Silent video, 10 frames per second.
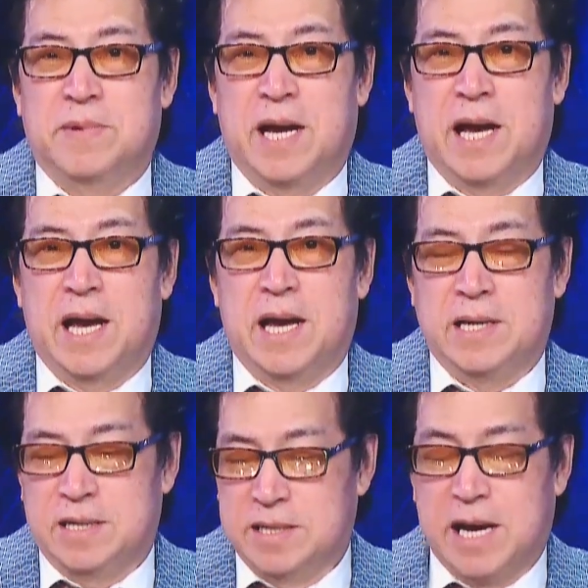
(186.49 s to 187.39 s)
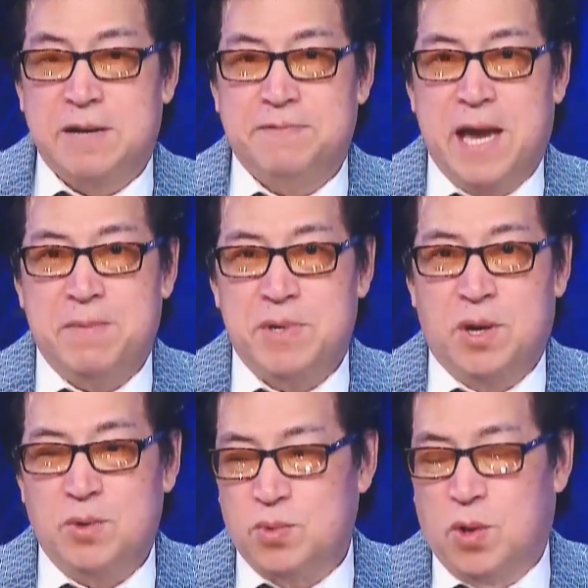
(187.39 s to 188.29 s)
và các cái phe bên
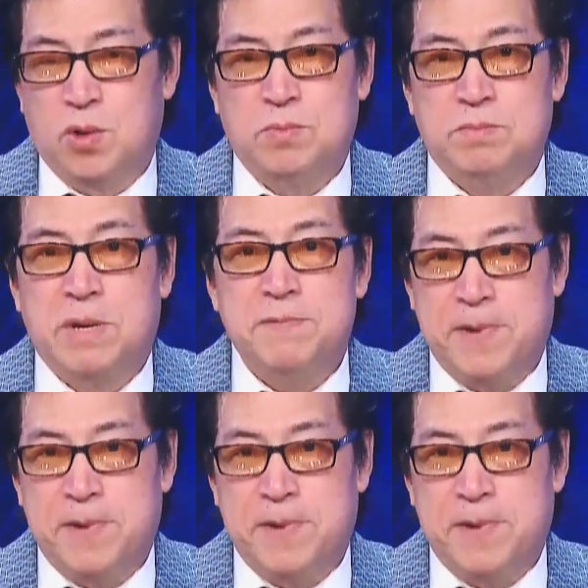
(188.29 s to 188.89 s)
đó lúc đó nó mấy